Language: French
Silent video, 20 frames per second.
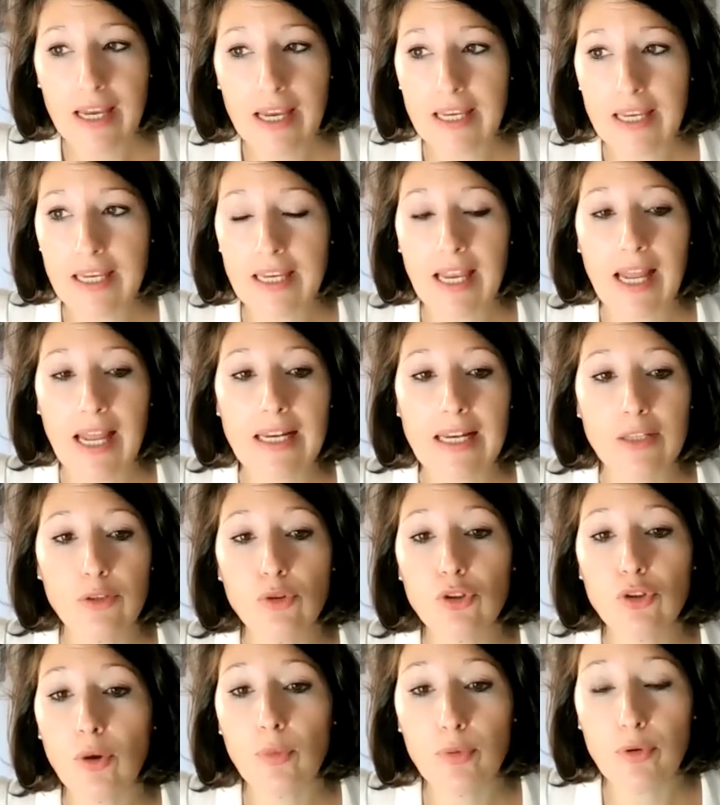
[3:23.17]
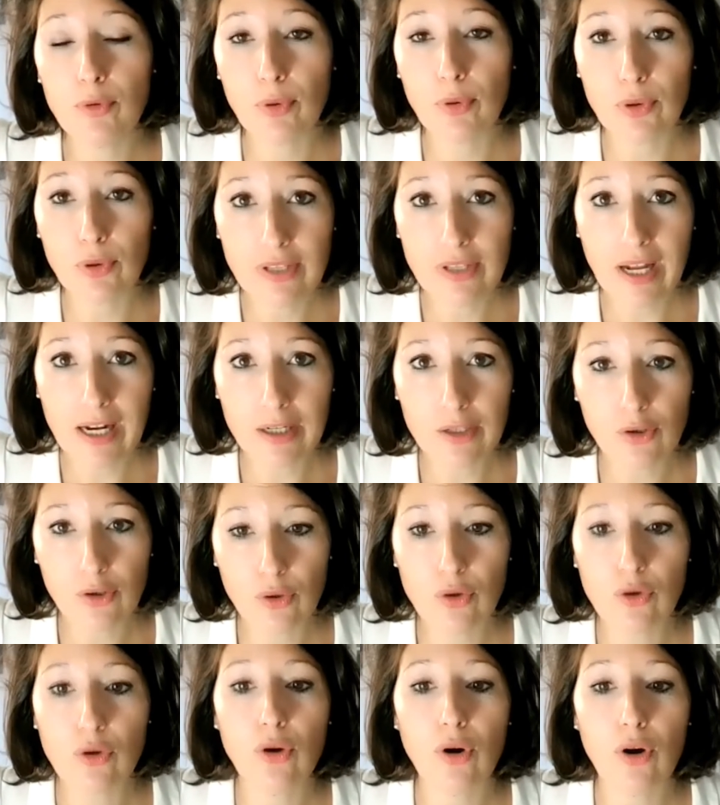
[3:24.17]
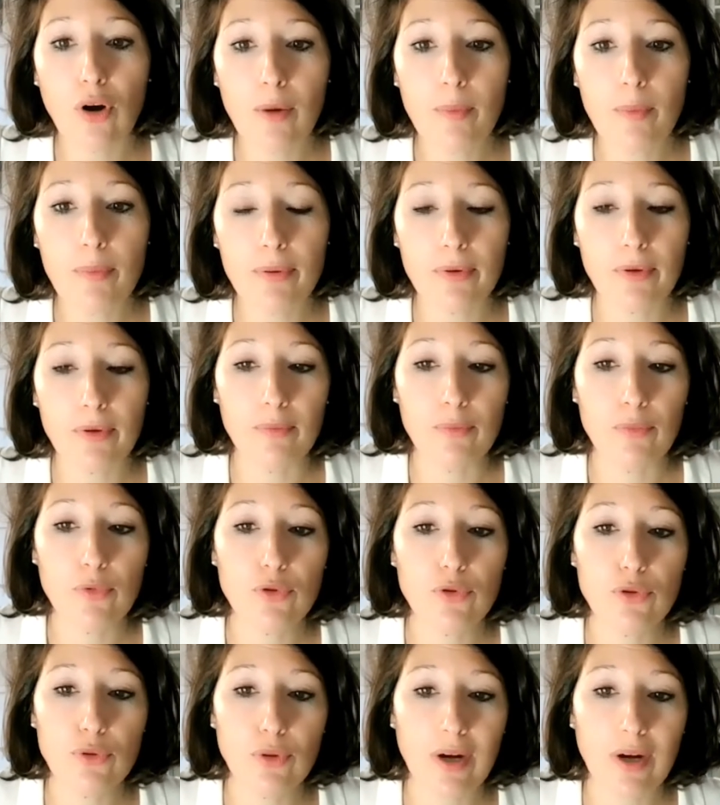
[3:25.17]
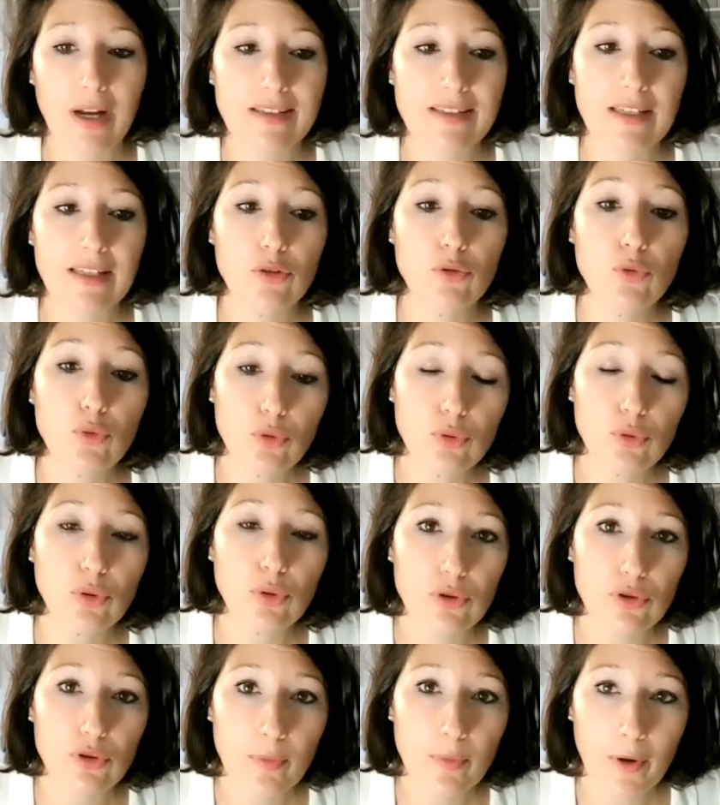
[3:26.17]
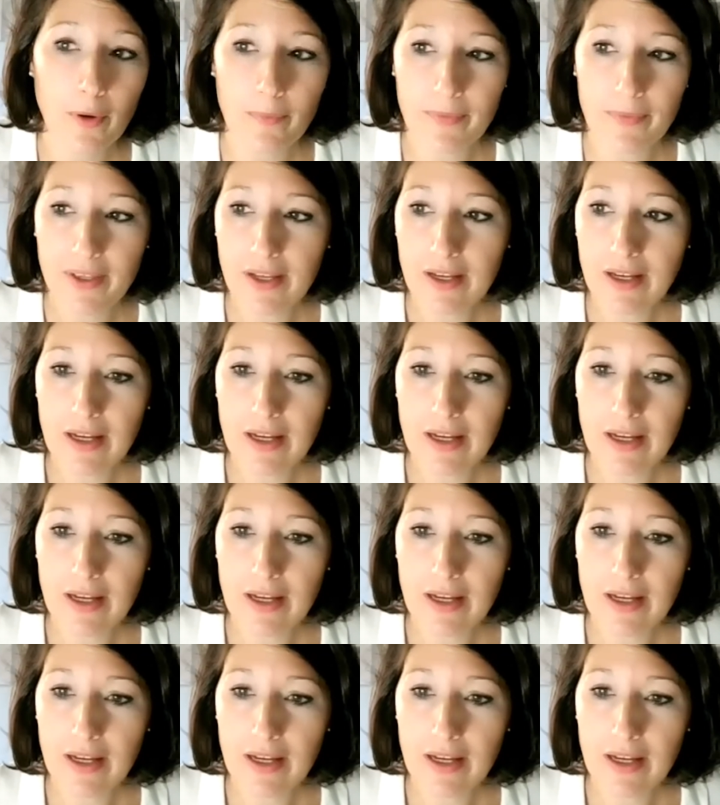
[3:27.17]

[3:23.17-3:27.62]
Et elle est d'autant plus brutale que l'Europe mesure assez douloureusement